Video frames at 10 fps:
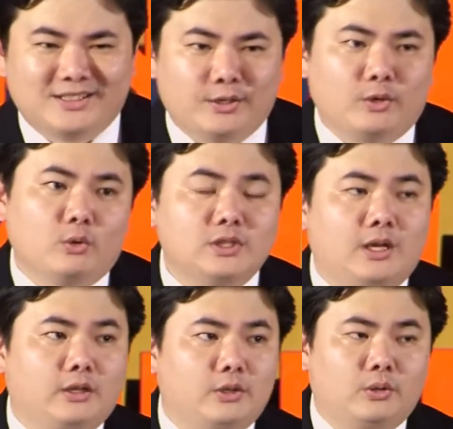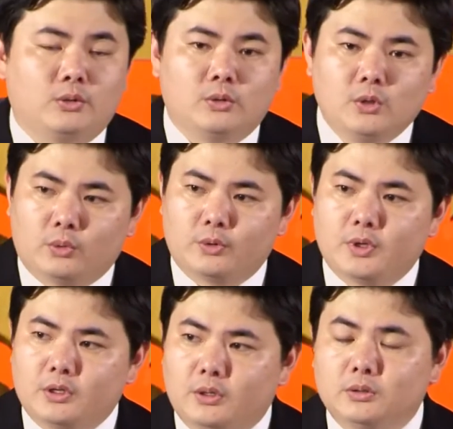对我像有我的
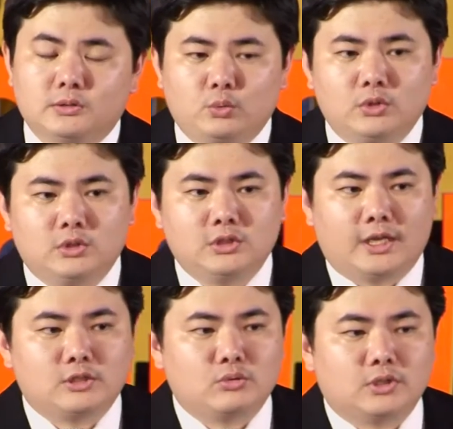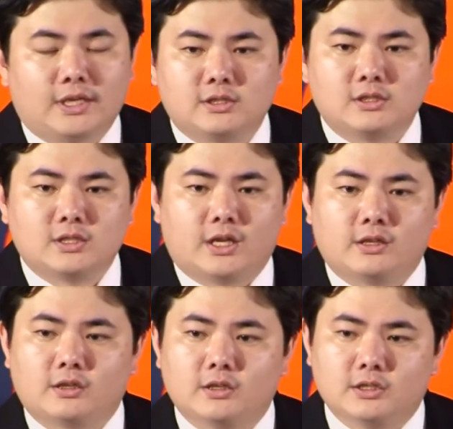员工多是来自于单亲家
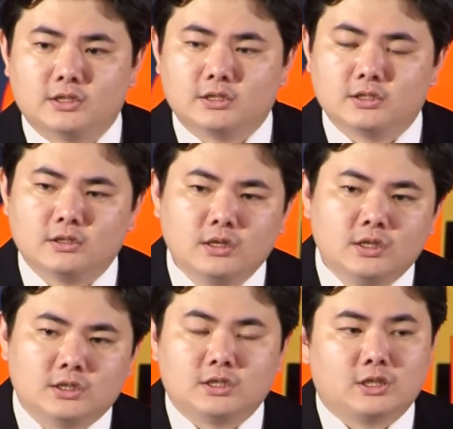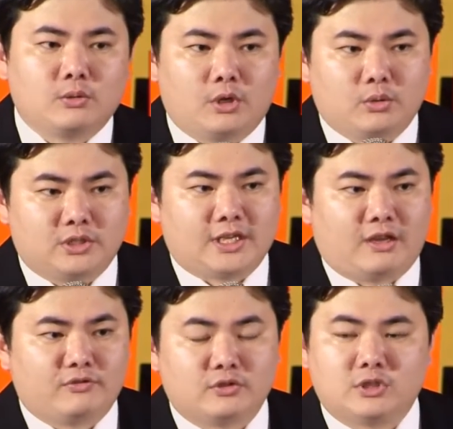庭跟立心基金会或家
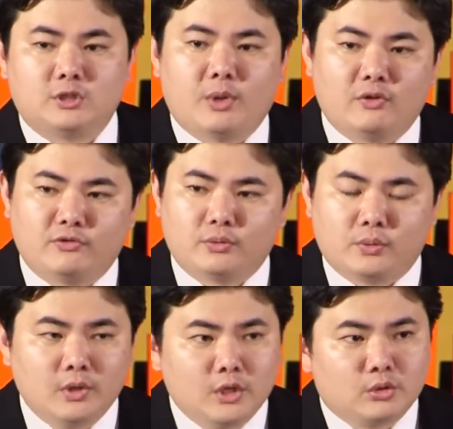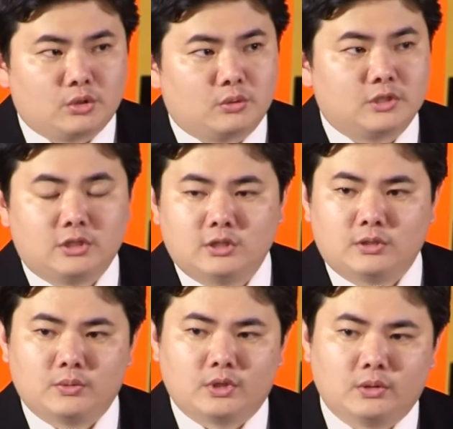扶施暴妇女，所以我的7成
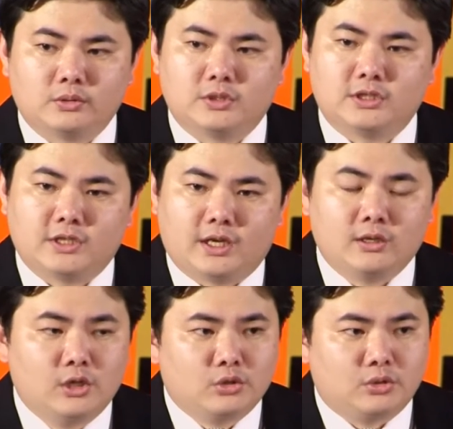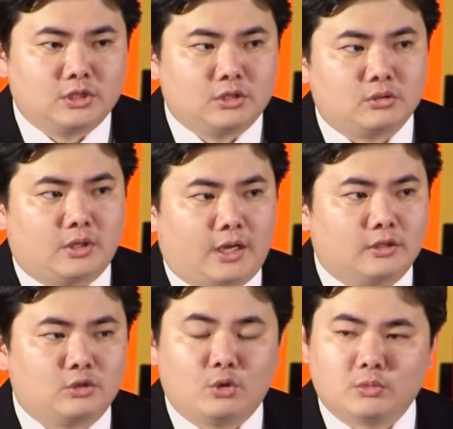员工都是这样。所以薪水来的
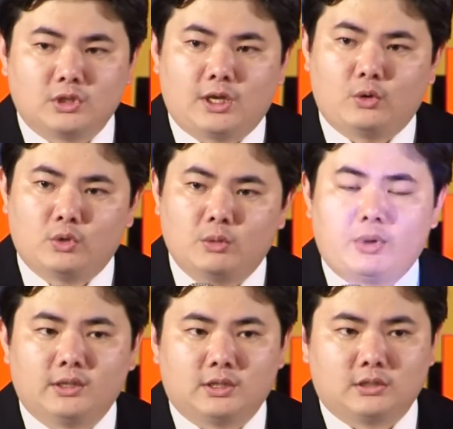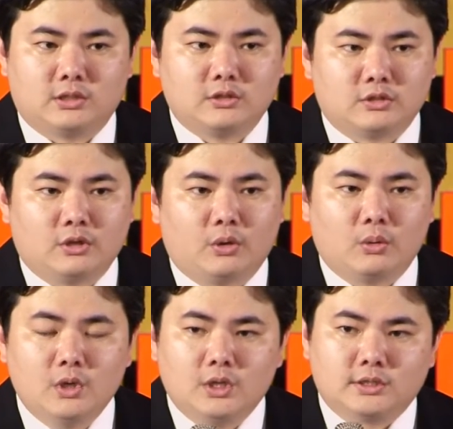时候，我们是高于一般底薪之后，
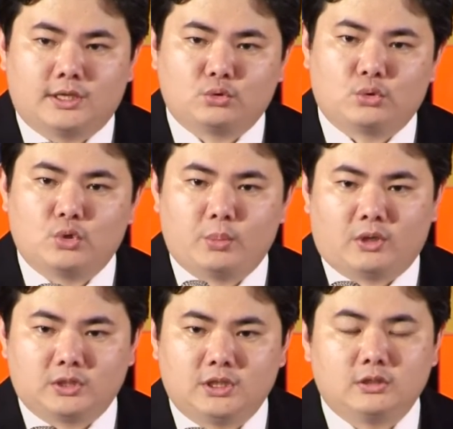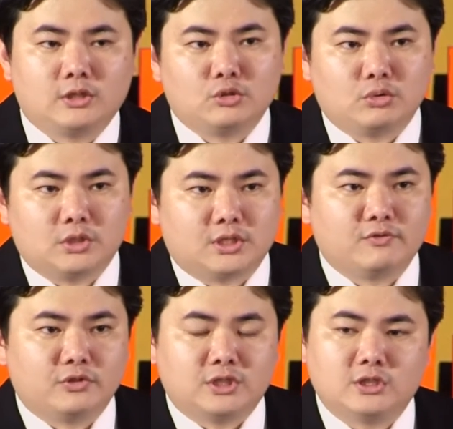再酌于表现，甚至于幸
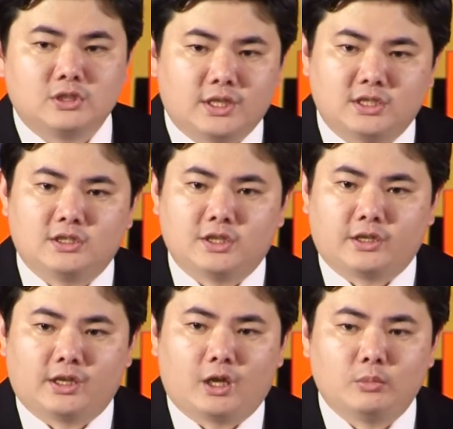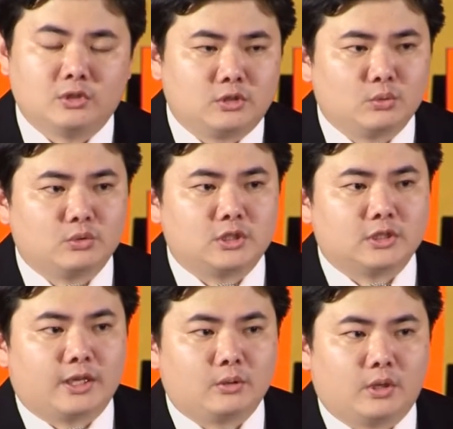福基金再借钱给他们，是无息
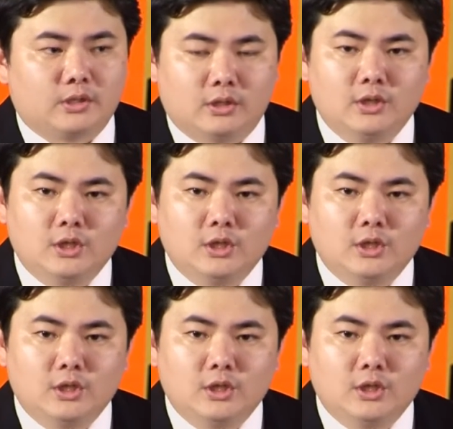贷款的。